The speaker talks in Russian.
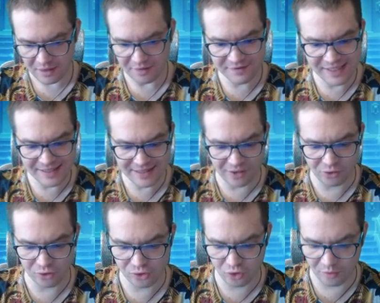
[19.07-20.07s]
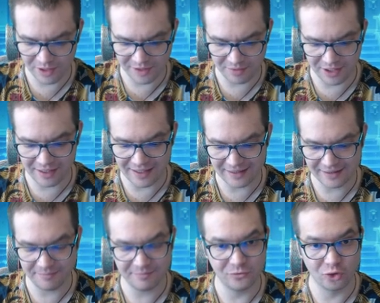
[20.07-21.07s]
взять колоду с Гоблином
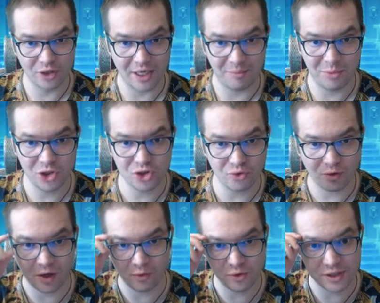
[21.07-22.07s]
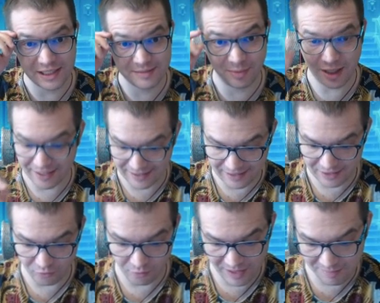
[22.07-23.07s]
Гигантом, но не обычную какую-нибудь со спарки или
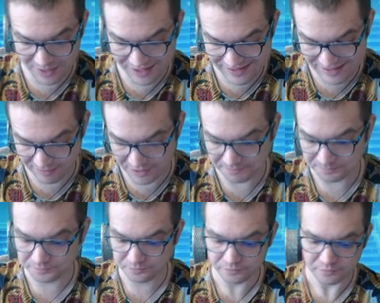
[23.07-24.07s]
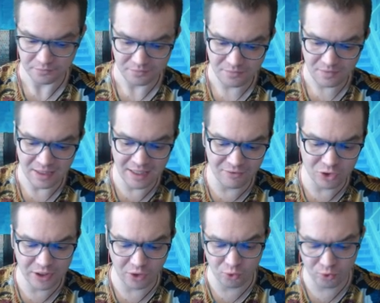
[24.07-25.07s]
двумя принцами, а
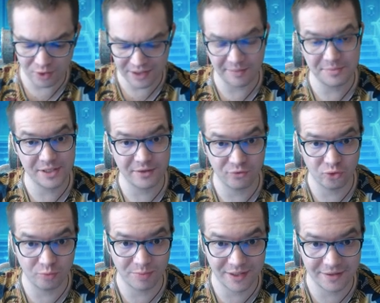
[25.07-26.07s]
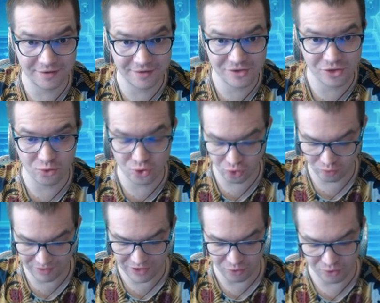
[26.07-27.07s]
вот такую адаптированную под э,
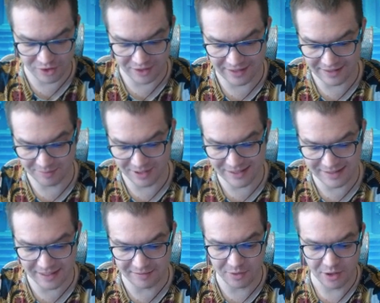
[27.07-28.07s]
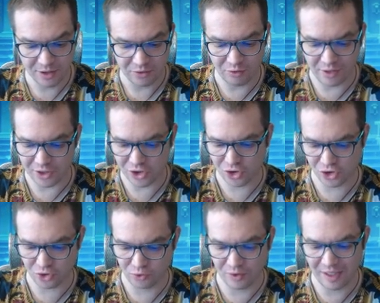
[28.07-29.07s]
текущую мету с Золотым Рыцарем. Ну и, конечно
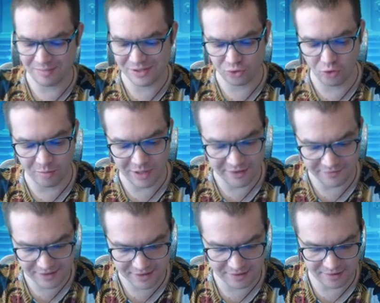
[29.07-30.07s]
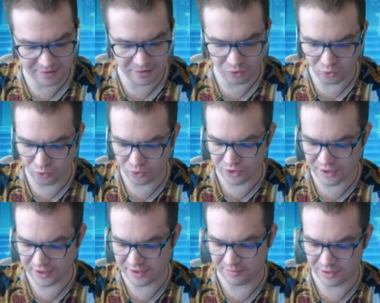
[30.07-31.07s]
же, куда без гоблинов с, лу-
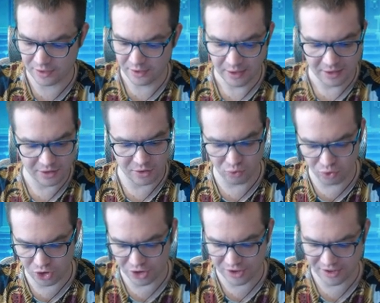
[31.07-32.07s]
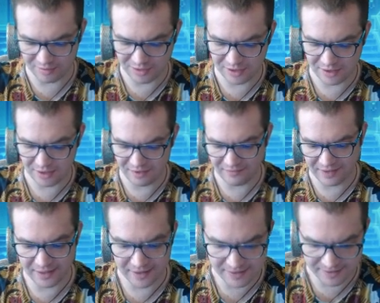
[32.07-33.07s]
с этими, с лучницами и
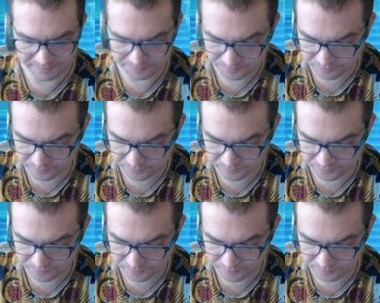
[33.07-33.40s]
Фениксом.